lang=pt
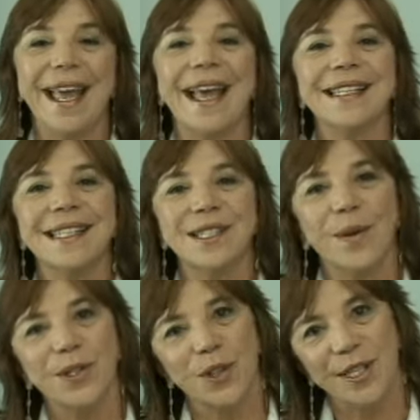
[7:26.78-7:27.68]
Essas
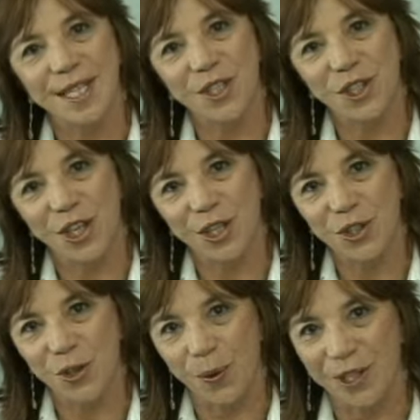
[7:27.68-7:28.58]
são as nossas
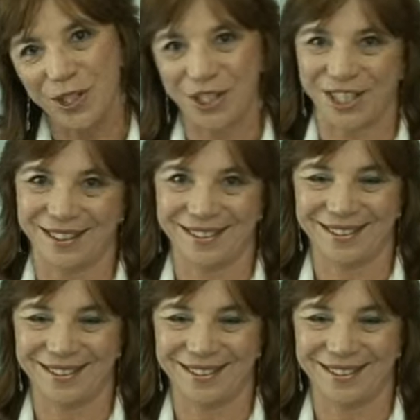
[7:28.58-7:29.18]
dicas de hoje.